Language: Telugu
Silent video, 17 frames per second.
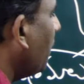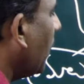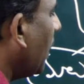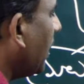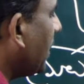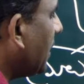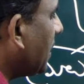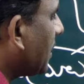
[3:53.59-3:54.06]

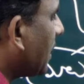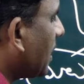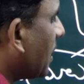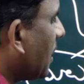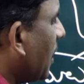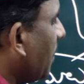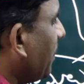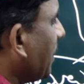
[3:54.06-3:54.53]
భారీ
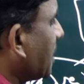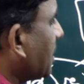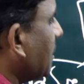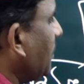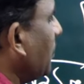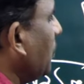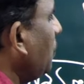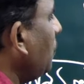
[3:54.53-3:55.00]
తరహా
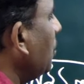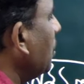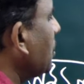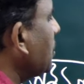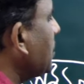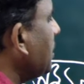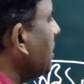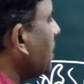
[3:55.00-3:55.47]
పరిశ్రమలు
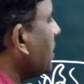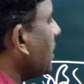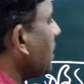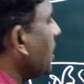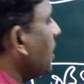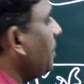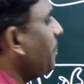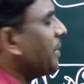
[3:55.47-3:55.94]
చిన్న
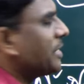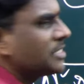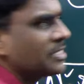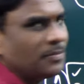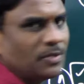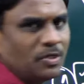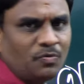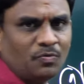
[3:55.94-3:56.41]
తరహా
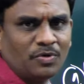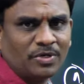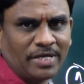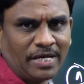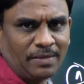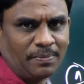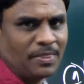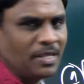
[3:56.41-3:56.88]
పరిశ్రమలు
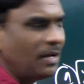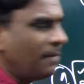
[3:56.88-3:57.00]
ఉంటాయి